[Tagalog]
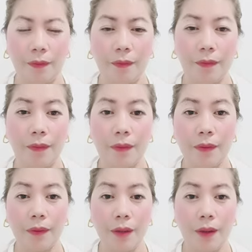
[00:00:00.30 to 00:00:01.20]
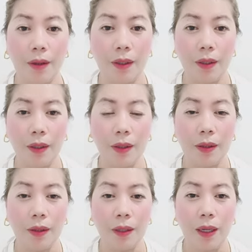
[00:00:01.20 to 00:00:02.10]
Huwag na huwag mong
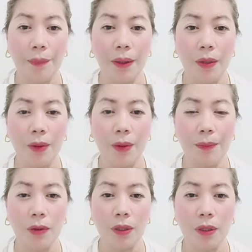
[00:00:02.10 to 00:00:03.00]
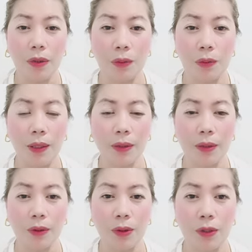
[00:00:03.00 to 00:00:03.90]
ipahiram o
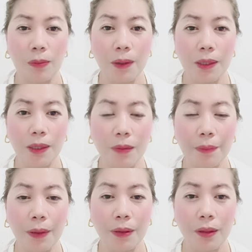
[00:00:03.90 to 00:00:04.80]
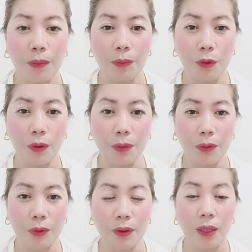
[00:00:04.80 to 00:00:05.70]
hihiramin ang walong
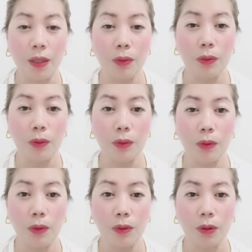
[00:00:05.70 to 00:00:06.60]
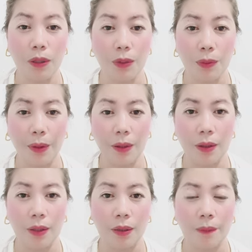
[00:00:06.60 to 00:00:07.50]
bagay na ito
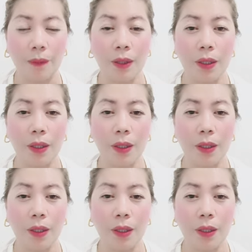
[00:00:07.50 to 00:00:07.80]
dahil